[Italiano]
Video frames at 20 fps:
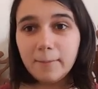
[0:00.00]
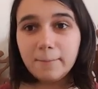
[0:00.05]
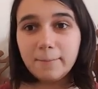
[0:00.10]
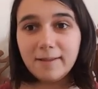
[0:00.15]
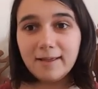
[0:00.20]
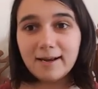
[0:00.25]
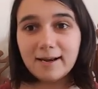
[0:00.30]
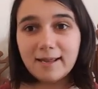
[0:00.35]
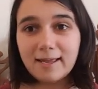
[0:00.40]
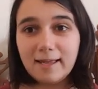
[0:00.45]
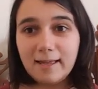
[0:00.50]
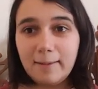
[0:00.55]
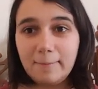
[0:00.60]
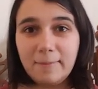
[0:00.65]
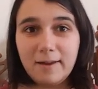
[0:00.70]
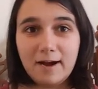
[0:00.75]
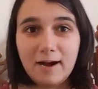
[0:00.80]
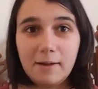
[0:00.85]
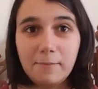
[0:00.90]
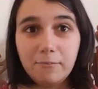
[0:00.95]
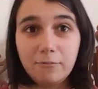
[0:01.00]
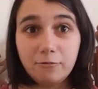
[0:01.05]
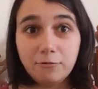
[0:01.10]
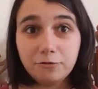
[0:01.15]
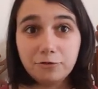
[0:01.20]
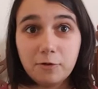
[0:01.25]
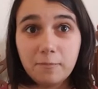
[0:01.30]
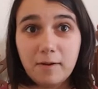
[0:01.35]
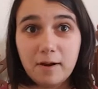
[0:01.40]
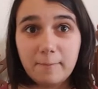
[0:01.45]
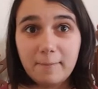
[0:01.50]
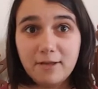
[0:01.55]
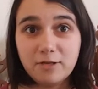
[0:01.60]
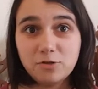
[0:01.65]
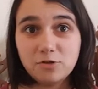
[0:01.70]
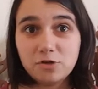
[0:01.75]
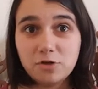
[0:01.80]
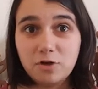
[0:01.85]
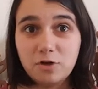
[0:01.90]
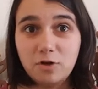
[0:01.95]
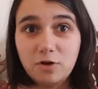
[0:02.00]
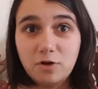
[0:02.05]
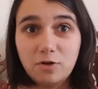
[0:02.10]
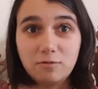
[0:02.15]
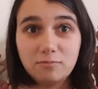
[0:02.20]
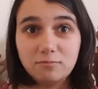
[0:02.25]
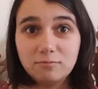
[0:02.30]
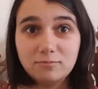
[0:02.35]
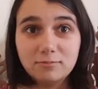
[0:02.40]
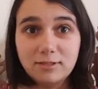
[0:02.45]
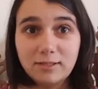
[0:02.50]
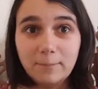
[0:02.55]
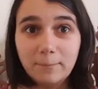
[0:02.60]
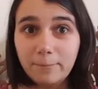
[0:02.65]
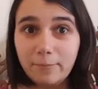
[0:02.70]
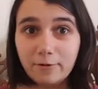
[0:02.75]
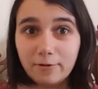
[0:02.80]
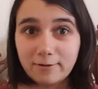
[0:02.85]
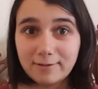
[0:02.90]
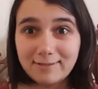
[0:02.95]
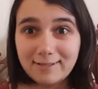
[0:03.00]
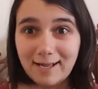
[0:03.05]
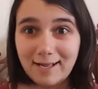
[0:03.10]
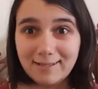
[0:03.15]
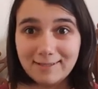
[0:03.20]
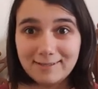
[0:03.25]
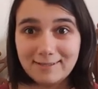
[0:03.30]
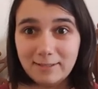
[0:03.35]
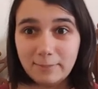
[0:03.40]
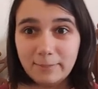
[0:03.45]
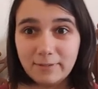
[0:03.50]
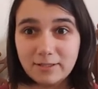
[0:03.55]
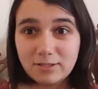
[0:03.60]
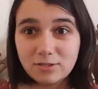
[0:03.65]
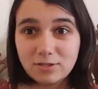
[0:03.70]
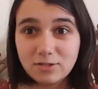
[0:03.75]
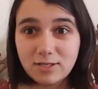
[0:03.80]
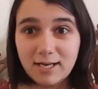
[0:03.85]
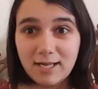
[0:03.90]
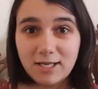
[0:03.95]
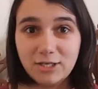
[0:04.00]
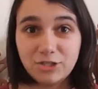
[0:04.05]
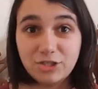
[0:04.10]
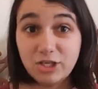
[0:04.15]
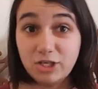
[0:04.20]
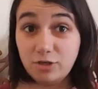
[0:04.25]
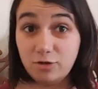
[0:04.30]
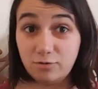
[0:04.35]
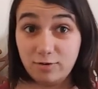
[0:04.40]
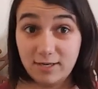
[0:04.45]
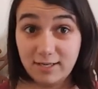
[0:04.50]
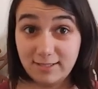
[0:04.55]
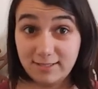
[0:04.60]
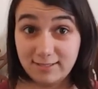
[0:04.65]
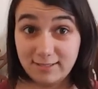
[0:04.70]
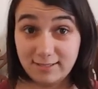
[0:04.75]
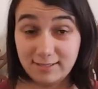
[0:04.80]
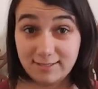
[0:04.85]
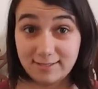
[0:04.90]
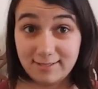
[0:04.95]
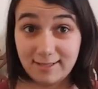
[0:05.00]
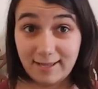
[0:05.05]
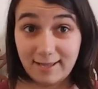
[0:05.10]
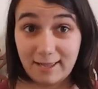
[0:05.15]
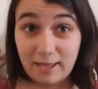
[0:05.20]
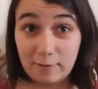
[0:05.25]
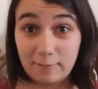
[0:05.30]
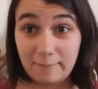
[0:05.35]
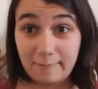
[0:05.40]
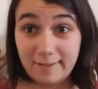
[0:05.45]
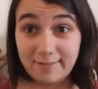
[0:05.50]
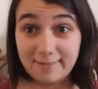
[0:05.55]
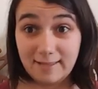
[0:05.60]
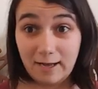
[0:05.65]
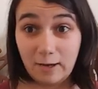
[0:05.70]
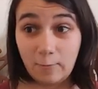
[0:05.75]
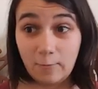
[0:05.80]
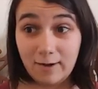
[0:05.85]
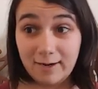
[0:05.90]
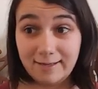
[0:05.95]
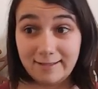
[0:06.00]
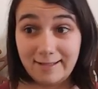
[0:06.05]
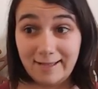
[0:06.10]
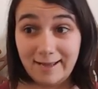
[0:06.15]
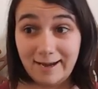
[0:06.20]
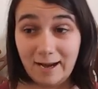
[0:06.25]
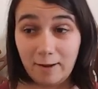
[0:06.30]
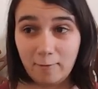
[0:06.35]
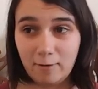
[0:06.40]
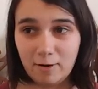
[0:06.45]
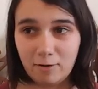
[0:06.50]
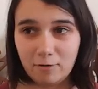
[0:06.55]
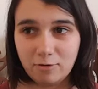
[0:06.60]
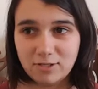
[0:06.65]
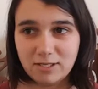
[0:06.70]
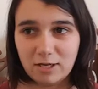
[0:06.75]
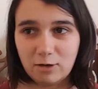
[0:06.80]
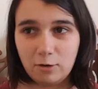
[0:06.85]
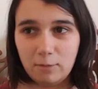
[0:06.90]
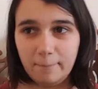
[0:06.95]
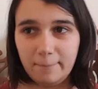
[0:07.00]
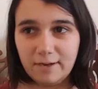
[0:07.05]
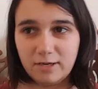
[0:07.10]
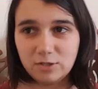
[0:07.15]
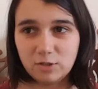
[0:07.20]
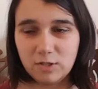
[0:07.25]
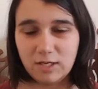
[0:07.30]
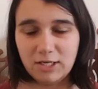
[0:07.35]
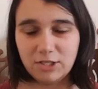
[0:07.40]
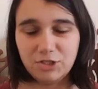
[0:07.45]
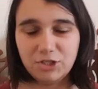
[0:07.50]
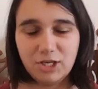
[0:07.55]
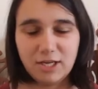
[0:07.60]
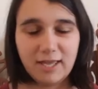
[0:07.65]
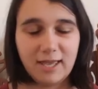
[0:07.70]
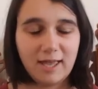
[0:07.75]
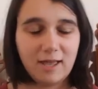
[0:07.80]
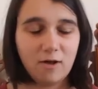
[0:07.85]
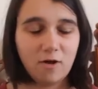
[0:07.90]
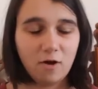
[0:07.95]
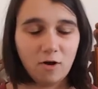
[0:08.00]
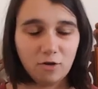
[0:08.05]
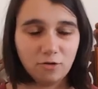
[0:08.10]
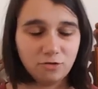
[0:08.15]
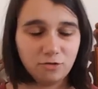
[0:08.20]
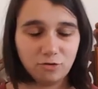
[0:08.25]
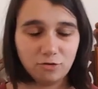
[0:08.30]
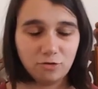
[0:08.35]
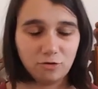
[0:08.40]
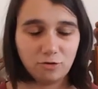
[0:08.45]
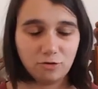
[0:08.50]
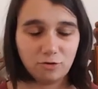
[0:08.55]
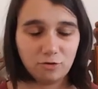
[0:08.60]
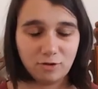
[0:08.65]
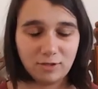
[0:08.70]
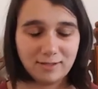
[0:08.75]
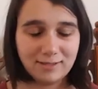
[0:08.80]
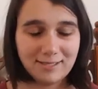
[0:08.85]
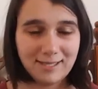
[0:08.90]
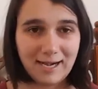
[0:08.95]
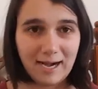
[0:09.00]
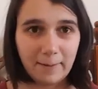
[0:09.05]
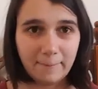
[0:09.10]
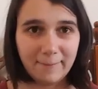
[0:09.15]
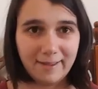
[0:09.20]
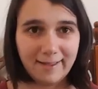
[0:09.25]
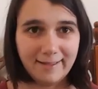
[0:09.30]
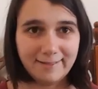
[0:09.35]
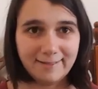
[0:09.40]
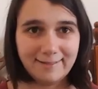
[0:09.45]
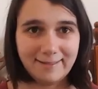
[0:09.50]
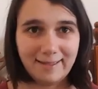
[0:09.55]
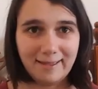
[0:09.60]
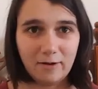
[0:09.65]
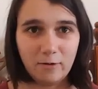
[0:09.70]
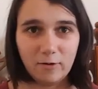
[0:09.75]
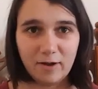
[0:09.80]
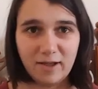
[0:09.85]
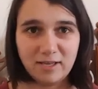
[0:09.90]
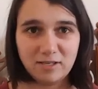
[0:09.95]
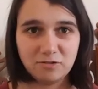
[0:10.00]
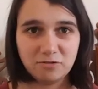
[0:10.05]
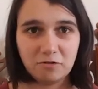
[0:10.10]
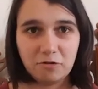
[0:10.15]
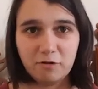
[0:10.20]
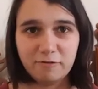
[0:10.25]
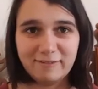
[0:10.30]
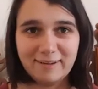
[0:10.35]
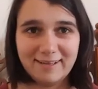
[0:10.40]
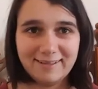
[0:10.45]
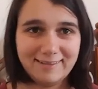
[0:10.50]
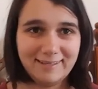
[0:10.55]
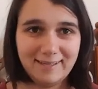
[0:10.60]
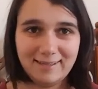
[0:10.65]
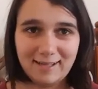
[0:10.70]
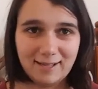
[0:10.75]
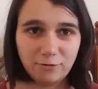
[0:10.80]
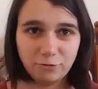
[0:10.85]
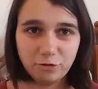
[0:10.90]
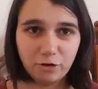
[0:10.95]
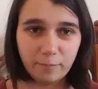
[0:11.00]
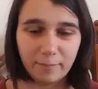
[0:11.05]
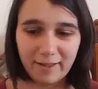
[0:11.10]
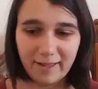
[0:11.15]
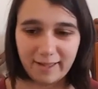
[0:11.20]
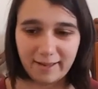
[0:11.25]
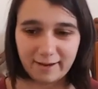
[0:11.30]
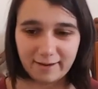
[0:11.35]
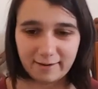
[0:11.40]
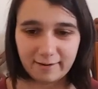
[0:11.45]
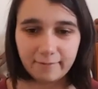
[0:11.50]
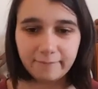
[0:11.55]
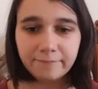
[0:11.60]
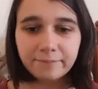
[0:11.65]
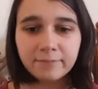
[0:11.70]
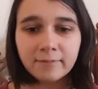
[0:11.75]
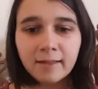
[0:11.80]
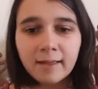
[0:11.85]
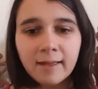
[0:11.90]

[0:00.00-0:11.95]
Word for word: perché per l'appunto per me sono importanti i personaggi e non esiste che io mi metta a guardare qualcosa con personaggi che odio interamente o che sono fatti tanto per.